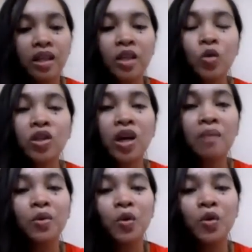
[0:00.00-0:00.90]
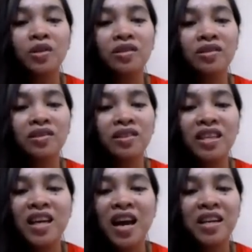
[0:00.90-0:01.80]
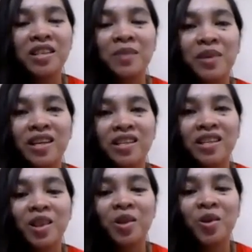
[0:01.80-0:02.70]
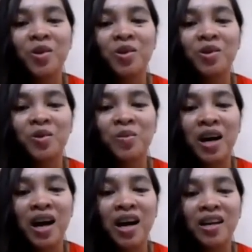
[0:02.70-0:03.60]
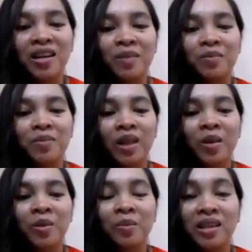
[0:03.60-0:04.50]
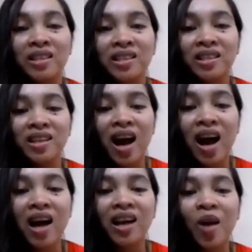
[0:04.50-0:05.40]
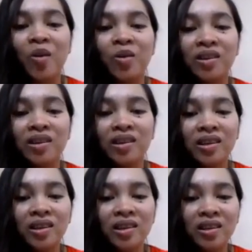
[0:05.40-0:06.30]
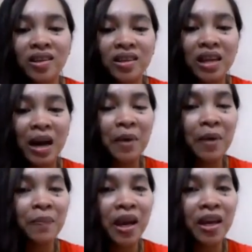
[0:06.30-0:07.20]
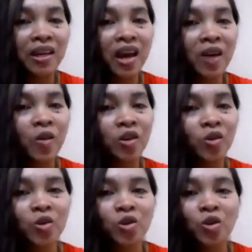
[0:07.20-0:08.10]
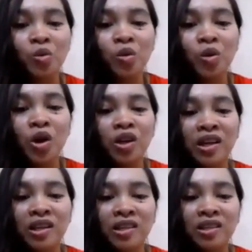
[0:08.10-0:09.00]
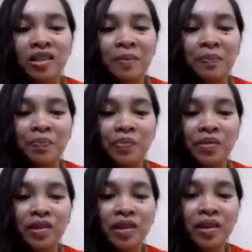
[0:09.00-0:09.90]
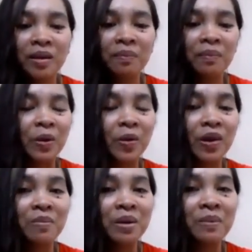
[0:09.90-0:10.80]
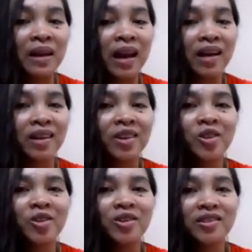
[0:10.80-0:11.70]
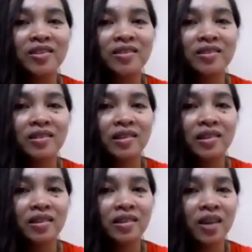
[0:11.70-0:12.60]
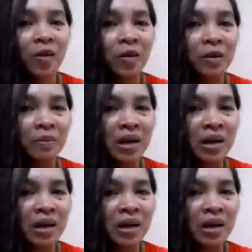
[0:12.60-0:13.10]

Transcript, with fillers: Dito sa abroad, di gaya sa Pinas dito, kumakain ng tatlong beses isang araw, nakapagpahinga kung anong gusto mong oras, pero kami, milagro. Dalawang